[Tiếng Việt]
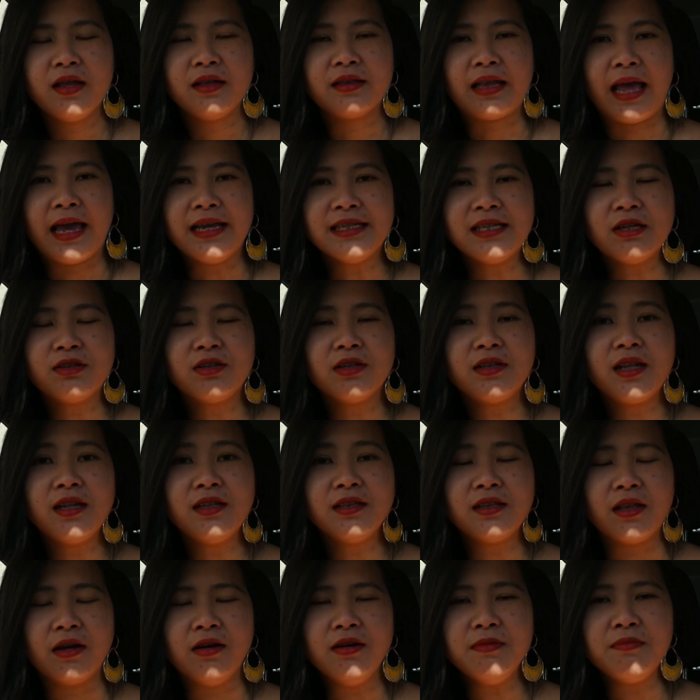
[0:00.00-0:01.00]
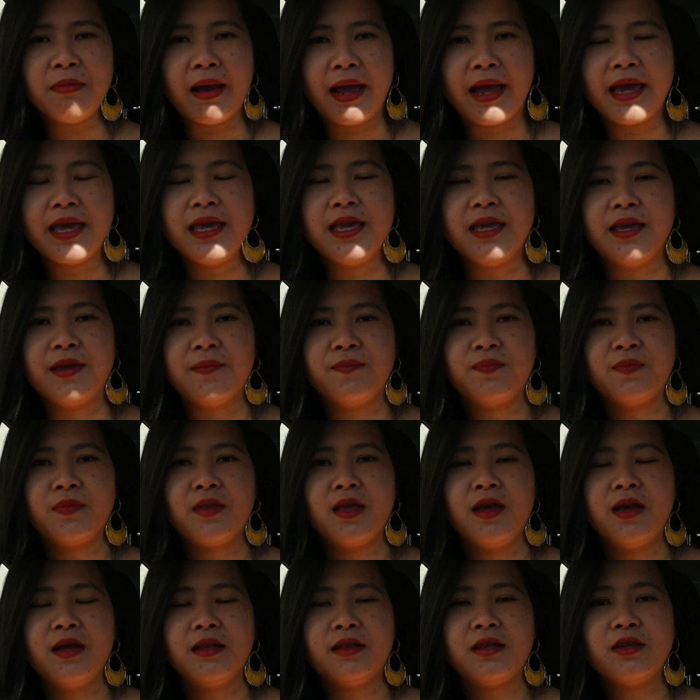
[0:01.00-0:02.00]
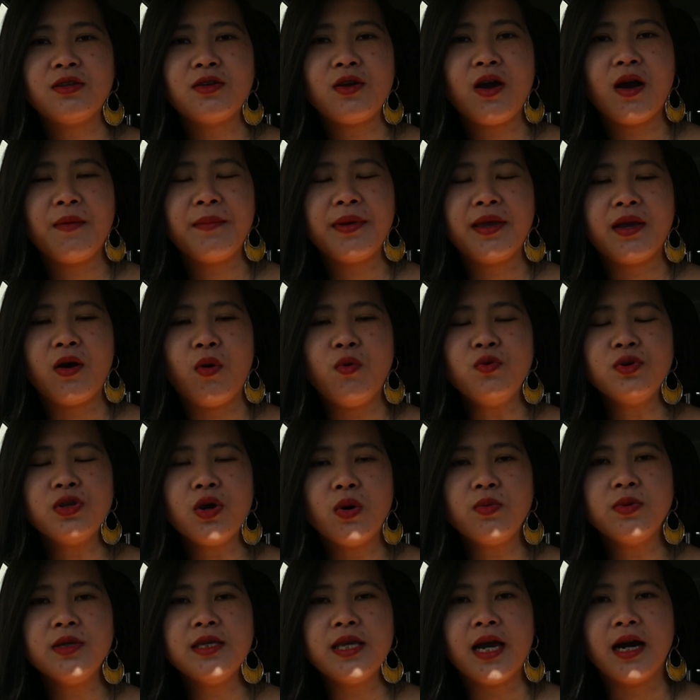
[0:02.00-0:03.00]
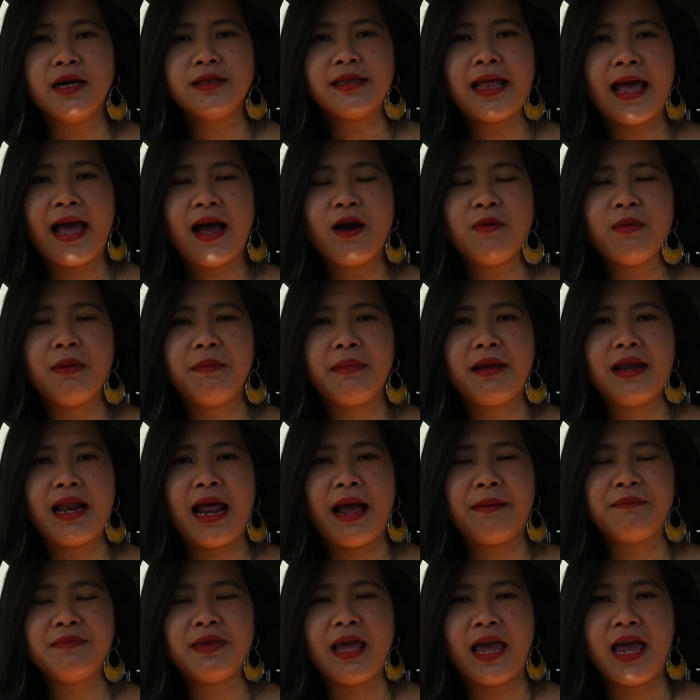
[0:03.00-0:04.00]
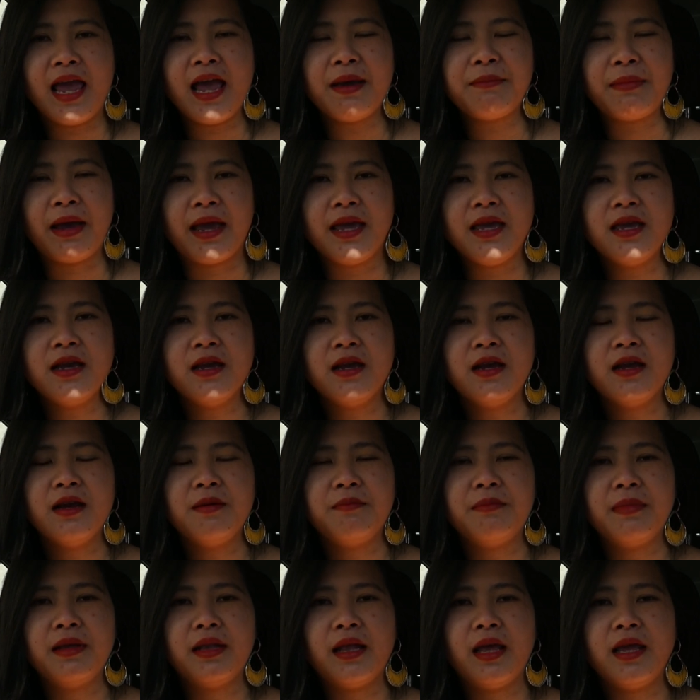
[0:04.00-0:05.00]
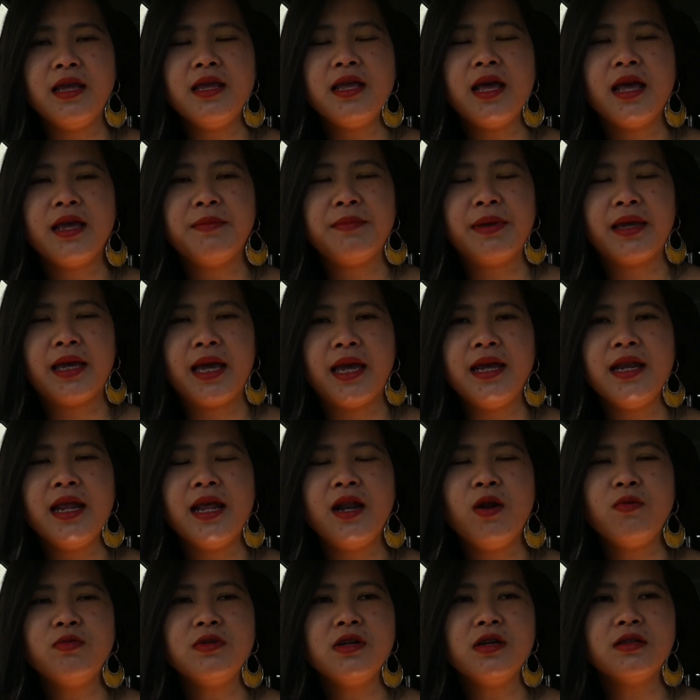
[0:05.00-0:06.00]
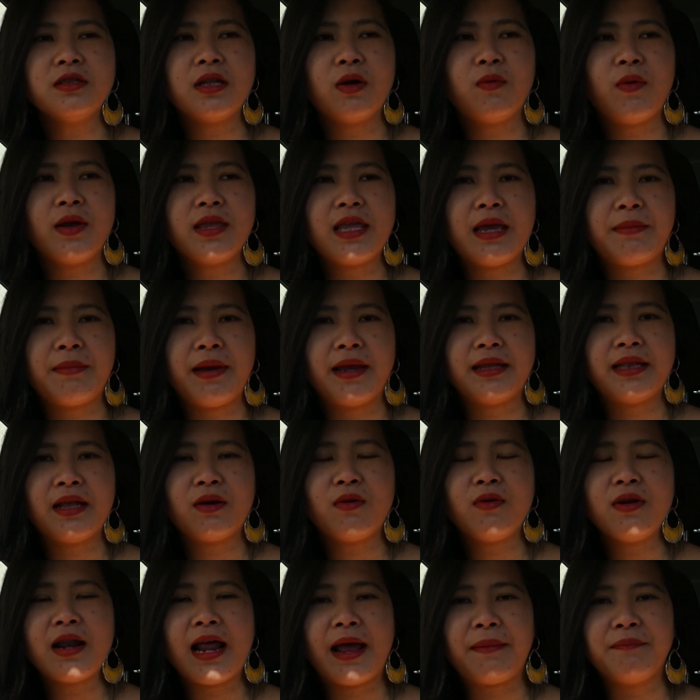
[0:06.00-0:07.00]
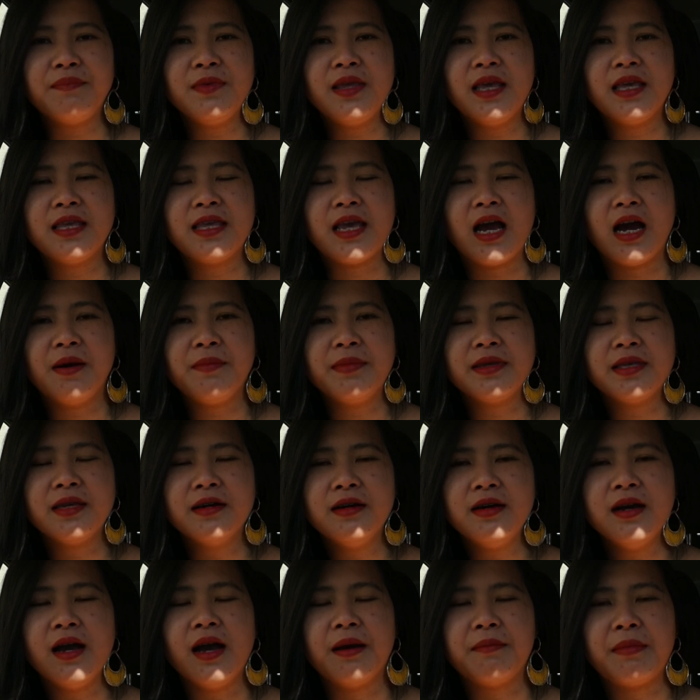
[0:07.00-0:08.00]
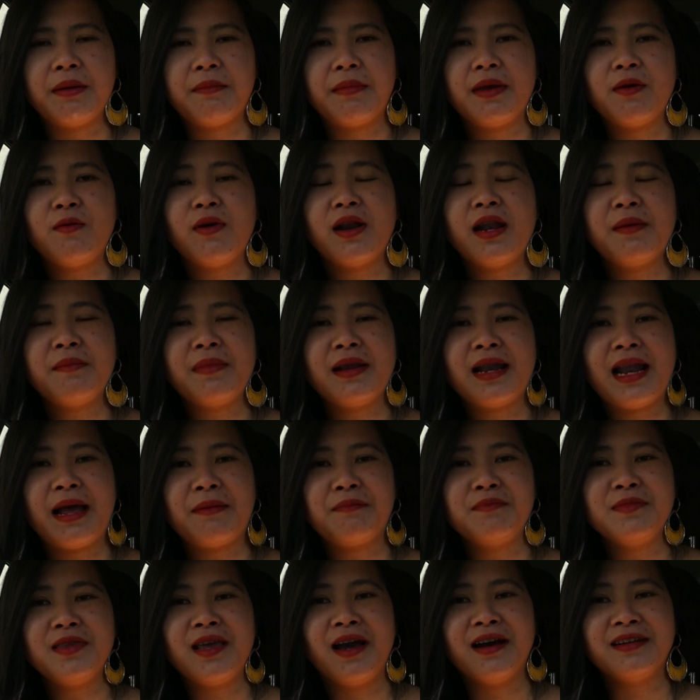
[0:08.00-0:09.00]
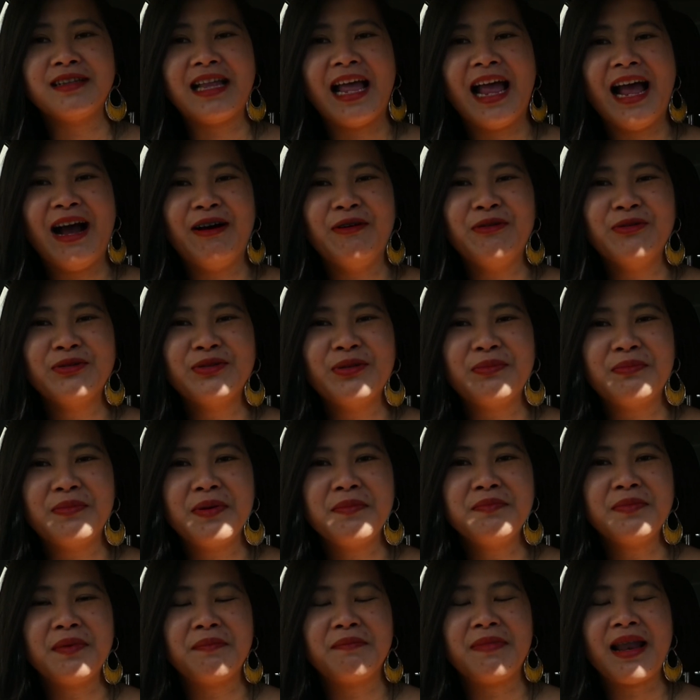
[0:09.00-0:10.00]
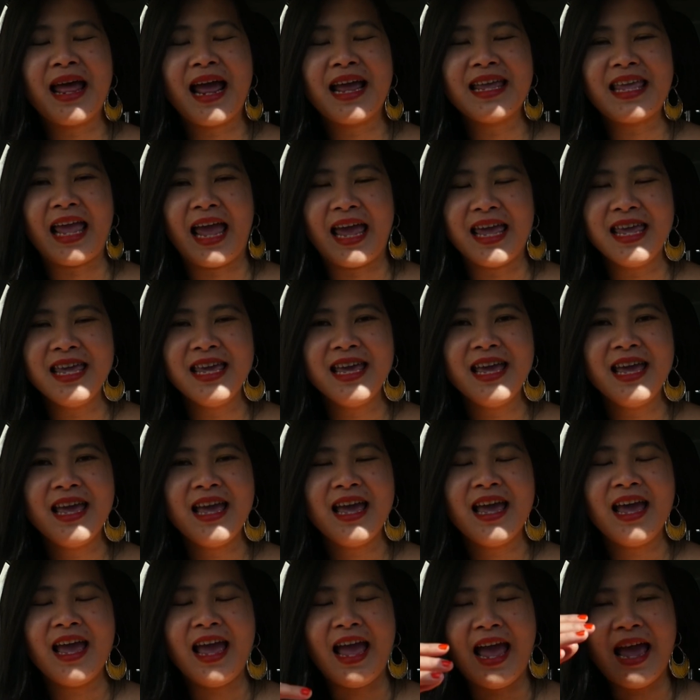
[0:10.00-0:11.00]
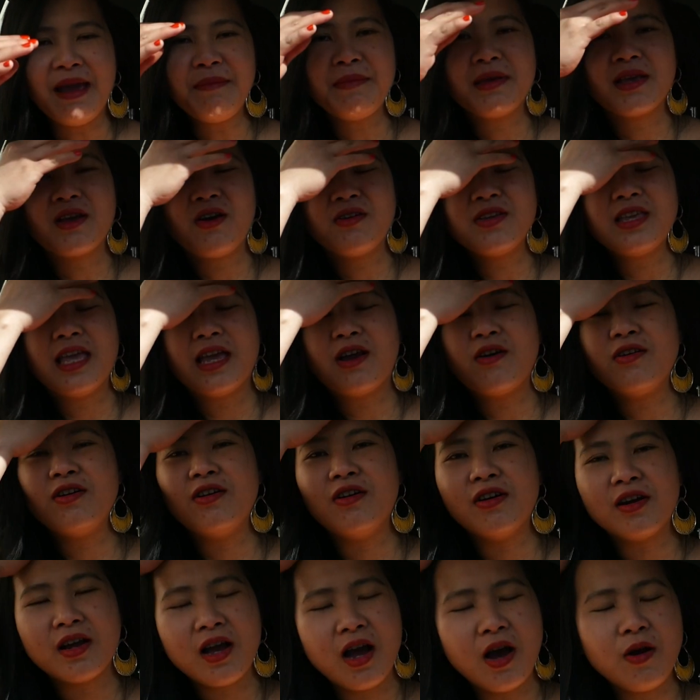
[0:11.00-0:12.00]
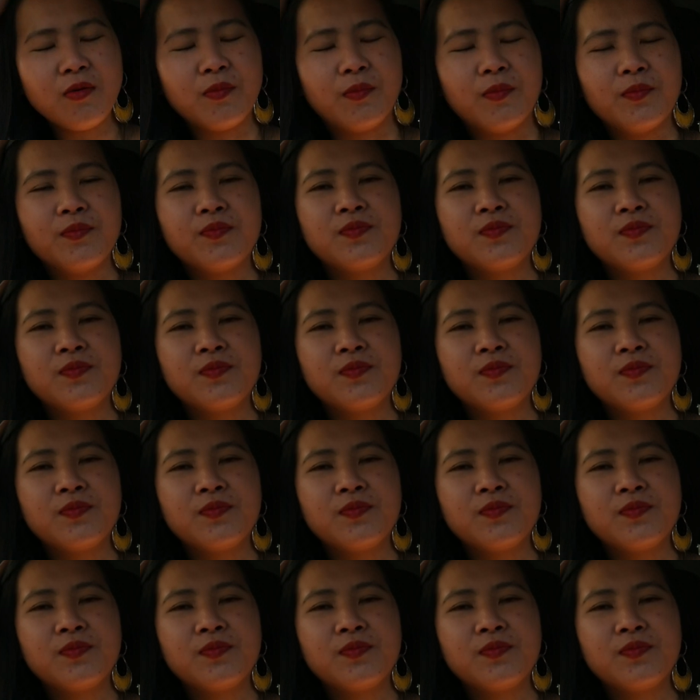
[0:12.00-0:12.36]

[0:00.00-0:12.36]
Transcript: tại sao tao tin tưởng mày, tao cho mày ngủ chung với vợ tao mà mày làm vậy hả mày. Mày thỉ đi, mày nghĩ đi, lúc trước tao qua nhà mày tao có làm gì vợ mày chưa, mà mày qua đây mày làm vợ tao tùm lum tùm la vậy hả, mày coi vậy coi được không.